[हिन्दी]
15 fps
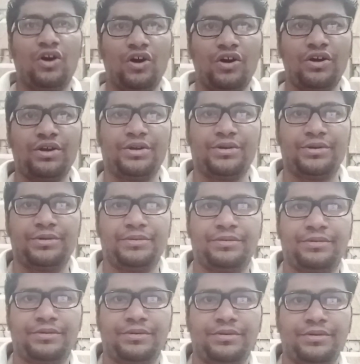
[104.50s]
और
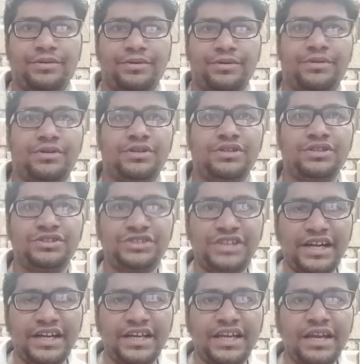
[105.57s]

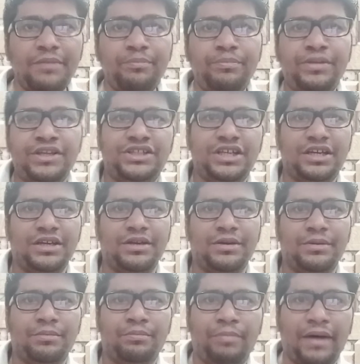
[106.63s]
सेट के पीछे
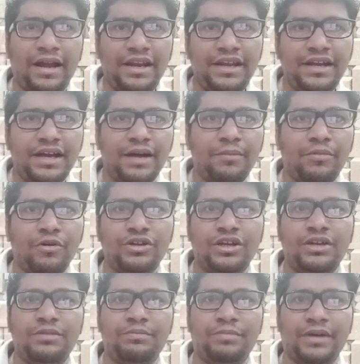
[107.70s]
पारी का
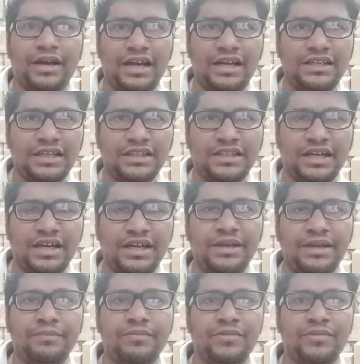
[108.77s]
बॉटल भराया जाता है